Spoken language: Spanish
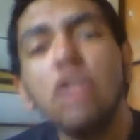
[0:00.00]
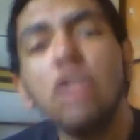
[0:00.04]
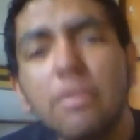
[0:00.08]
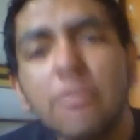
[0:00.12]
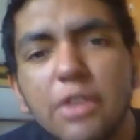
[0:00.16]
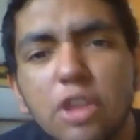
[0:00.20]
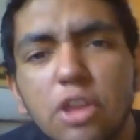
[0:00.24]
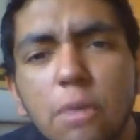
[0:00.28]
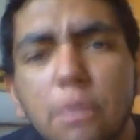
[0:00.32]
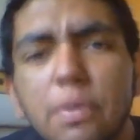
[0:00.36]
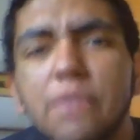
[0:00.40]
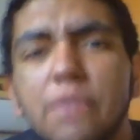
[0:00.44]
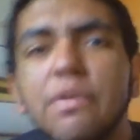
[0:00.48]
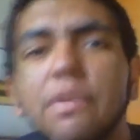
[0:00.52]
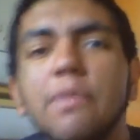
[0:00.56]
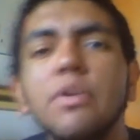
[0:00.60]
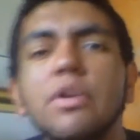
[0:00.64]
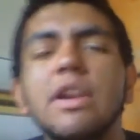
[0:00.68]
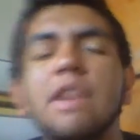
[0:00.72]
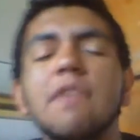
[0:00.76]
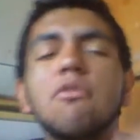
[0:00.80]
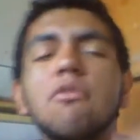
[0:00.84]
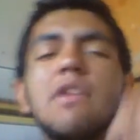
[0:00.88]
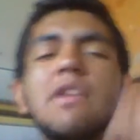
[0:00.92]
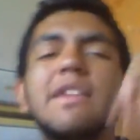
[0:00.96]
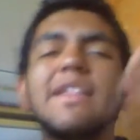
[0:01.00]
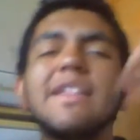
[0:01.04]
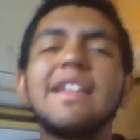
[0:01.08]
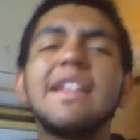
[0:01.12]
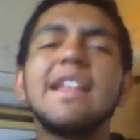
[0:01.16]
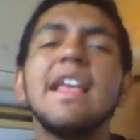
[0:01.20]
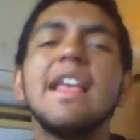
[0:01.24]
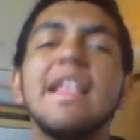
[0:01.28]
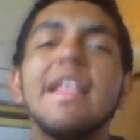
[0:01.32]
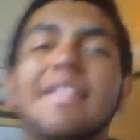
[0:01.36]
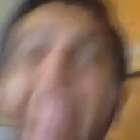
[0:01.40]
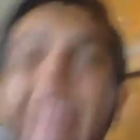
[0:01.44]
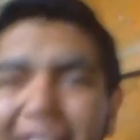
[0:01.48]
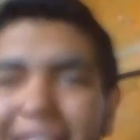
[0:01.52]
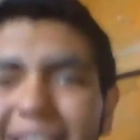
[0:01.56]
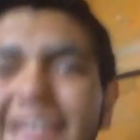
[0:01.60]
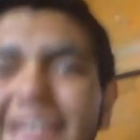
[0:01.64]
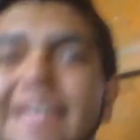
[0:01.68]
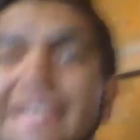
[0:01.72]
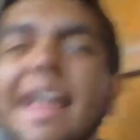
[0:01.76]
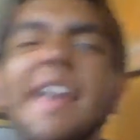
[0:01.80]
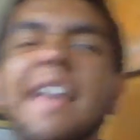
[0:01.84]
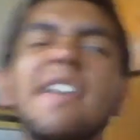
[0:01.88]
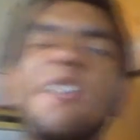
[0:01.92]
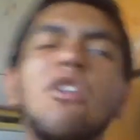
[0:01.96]
gustado el video, por favor recuerden
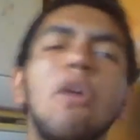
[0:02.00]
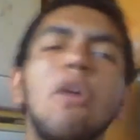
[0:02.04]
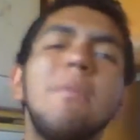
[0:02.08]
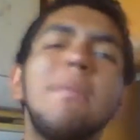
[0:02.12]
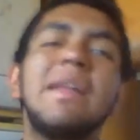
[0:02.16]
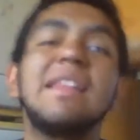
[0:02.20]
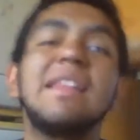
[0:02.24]
darle like,